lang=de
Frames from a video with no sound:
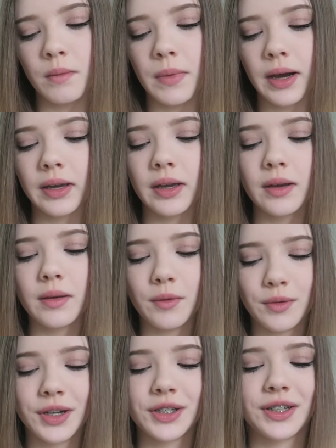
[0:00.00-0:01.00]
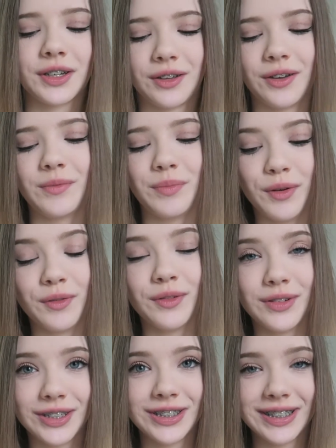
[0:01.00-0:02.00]
Marie unterstrich J.
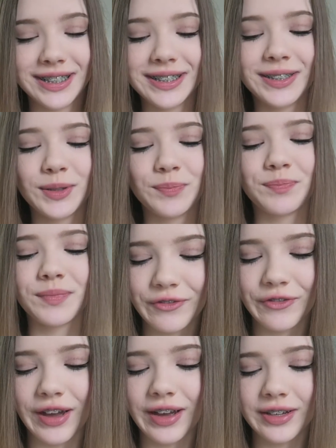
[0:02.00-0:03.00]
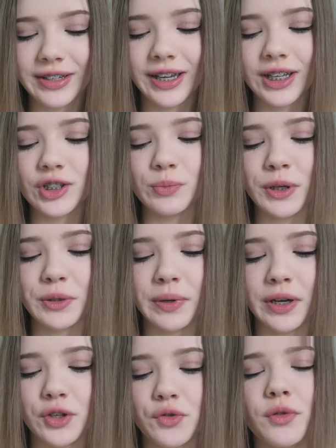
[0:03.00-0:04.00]
unterstrich fragt, kriegst du
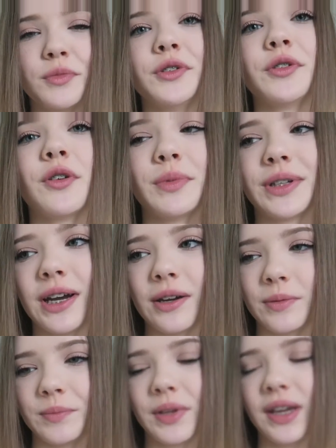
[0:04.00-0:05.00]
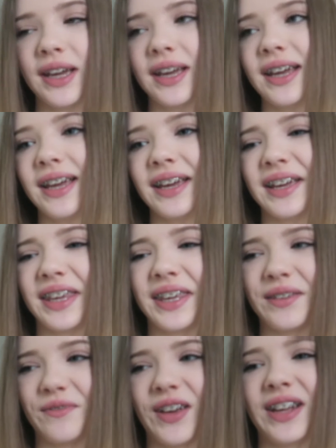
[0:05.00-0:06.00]
manchmal in der Schule blöde Kommentare?
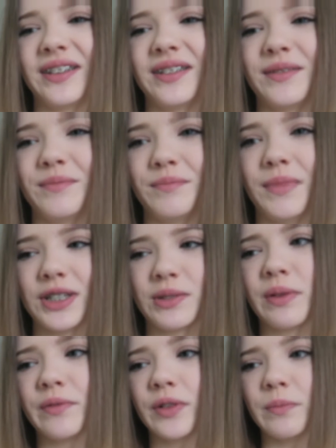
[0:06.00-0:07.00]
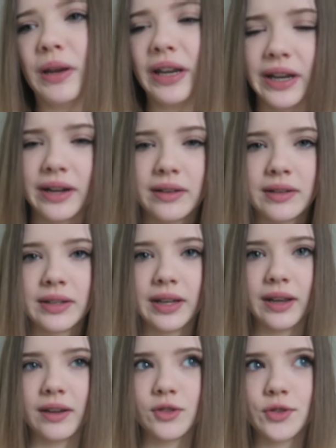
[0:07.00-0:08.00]
Ich werde, also mir wird Melina
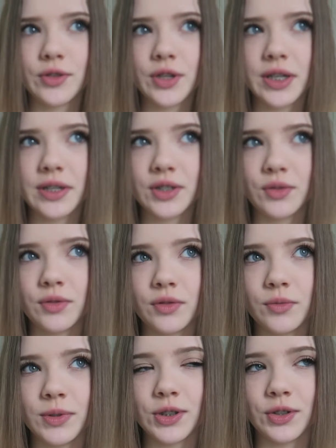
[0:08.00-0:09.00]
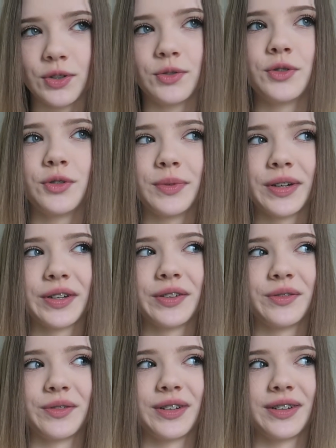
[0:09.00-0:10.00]
hinterher geschrien, so du bist doch die
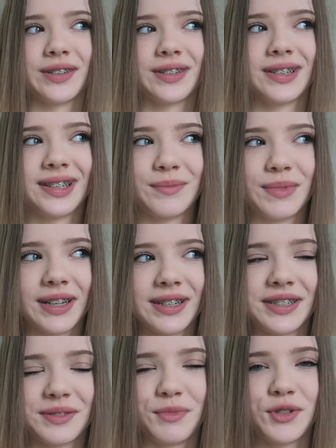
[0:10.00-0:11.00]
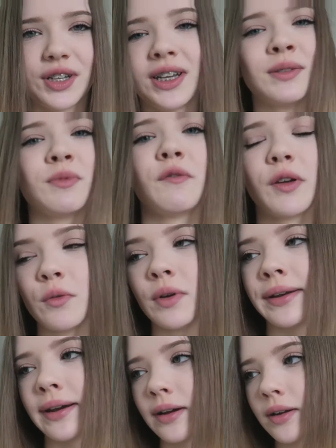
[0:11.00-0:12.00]
YouTuberin oder die machen diese
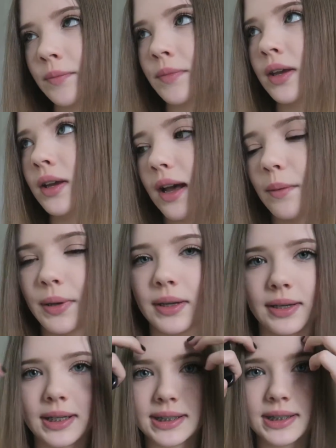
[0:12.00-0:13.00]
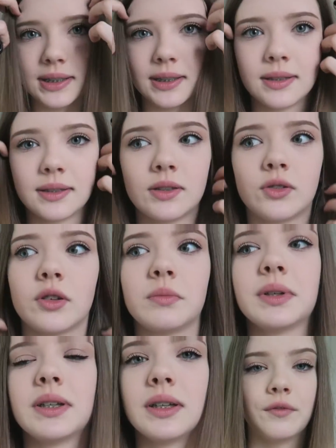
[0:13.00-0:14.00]
Musicals-Bewegungen nach. Aber das
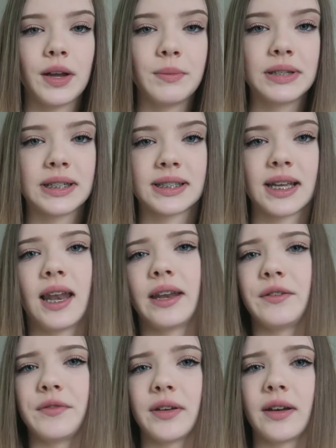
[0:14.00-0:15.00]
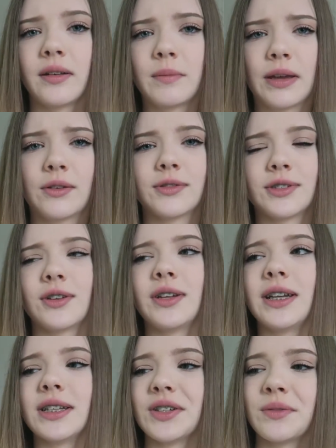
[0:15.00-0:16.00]
stört mich nicht, weil mir ist es relativ egal. Mein Gott,
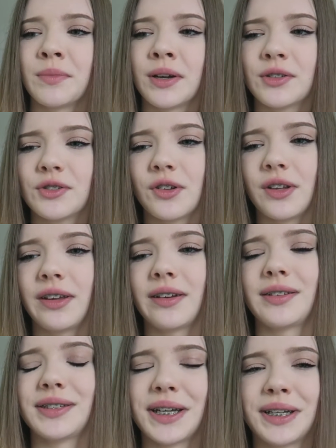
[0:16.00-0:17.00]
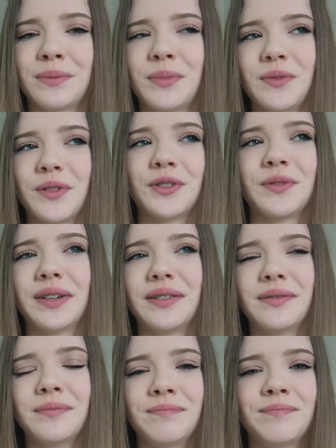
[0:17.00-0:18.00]
sollen die das halt machen, sollen die ihre Zeit damit
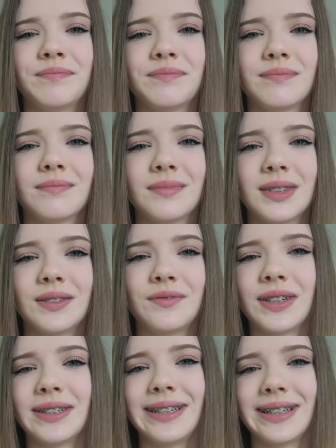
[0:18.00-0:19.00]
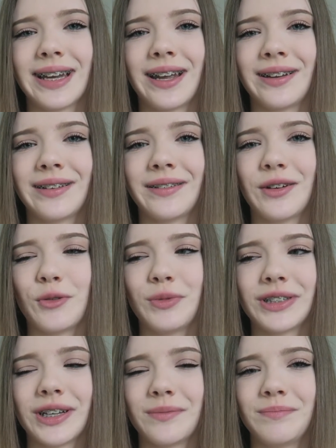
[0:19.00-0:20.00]
verschwenden wenn die keine
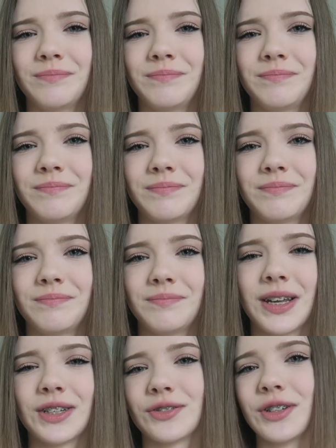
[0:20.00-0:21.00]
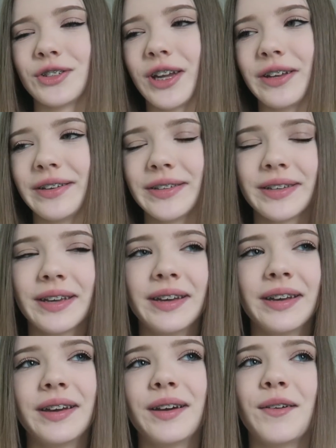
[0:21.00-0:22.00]
Hobbys haben. Also anscheinend nicht.
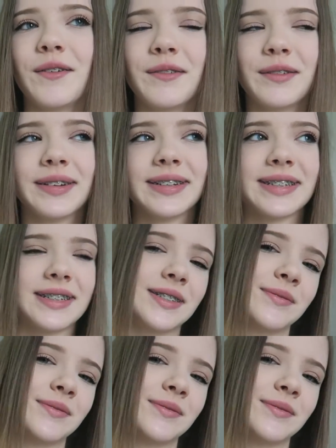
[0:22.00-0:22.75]
Und